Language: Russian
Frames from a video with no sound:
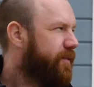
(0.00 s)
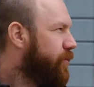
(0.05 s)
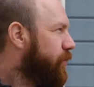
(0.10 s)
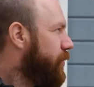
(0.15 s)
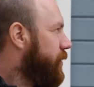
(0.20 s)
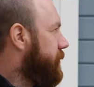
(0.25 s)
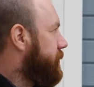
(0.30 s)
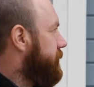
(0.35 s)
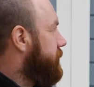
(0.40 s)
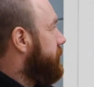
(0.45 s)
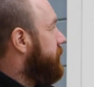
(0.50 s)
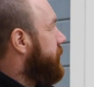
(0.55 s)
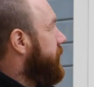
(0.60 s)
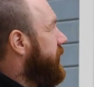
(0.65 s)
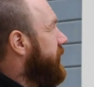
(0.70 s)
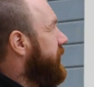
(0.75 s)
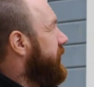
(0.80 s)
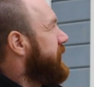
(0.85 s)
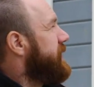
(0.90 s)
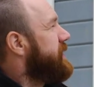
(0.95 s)
дом
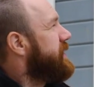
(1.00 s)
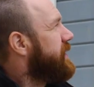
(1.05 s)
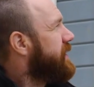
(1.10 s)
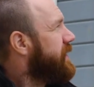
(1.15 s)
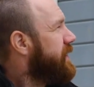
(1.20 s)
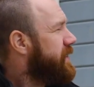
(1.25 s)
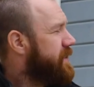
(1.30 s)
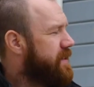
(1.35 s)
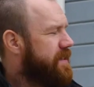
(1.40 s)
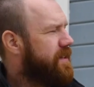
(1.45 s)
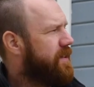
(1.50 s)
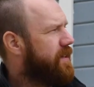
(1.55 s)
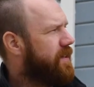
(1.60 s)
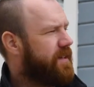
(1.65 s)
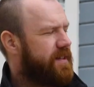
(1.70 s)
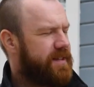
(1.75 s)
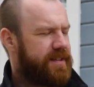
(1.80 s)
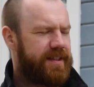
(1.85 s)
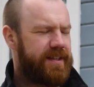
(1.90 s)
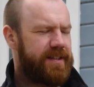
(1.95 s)
прекрасный,
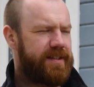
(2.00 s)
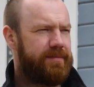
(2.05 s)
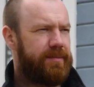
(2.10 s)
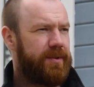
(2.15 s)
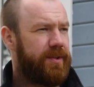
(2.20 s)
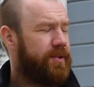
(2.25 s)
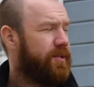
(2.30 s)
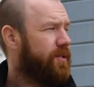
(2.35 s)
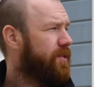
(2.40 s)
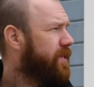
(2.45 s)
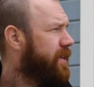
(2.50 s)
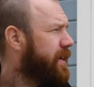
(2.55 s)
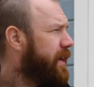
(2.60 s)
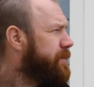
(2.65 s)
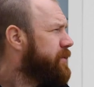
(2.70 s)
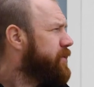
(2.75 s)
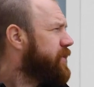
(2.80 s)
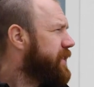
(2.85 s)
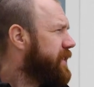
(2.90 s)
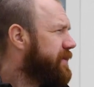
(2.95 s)
сделанный из газобетона,
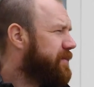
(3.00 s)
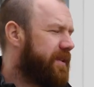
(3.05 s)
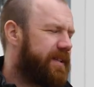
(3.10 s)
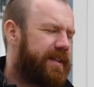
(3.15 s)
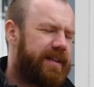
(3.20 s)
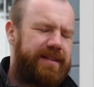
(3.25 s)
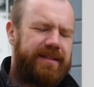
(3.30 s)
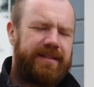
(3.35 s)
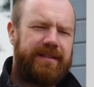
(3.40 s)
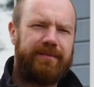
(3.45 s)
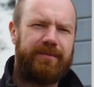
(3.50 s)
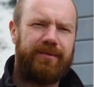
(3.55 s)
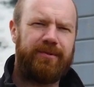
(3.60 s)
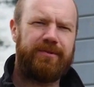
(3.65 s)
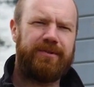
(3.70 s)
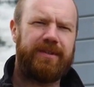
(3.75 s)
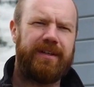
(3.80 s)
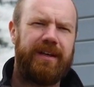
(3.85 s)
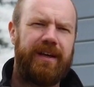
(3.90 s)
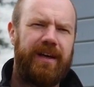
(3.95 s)
обшитый имитацией
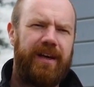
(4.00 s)
бруса,